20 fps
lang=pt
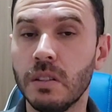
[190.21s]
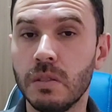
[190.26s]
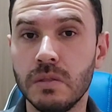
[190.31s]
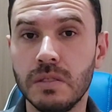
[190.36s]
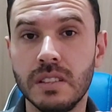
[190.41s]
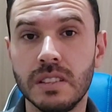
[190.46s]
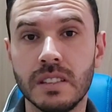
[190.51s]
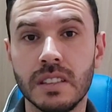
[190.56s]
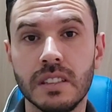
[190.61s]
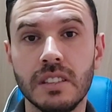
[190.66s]

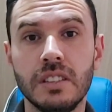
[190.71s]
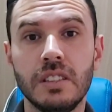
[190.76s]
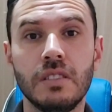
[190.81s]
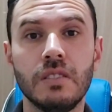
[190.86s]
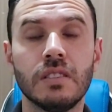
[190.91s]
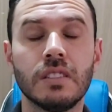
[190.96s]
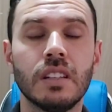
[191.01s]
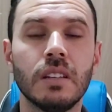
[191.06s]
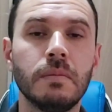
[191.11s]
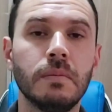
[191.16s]
os
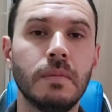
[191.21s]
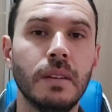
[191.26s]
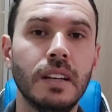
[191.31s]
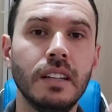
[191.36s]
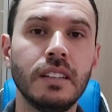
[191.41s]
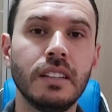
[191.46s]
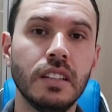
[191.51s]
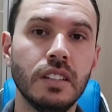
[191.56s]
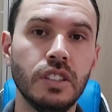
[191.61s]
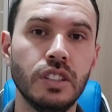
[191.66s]
estrangeiros
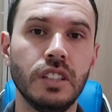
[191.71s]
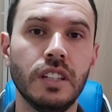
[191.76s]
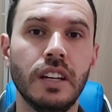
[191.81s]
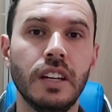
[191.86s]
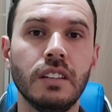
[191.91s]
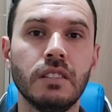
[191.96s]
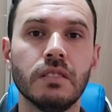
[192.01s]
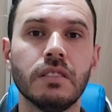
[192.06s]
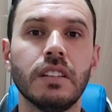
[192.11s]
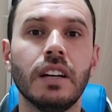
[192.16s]
também têm
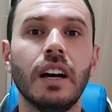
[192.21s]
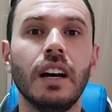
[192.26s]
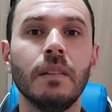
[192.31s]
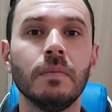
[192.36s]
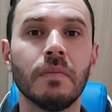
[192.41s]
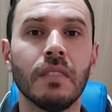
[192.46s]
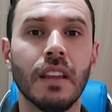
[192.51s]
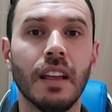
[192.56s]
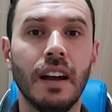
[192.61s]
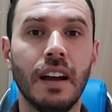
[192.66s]
direito, tá,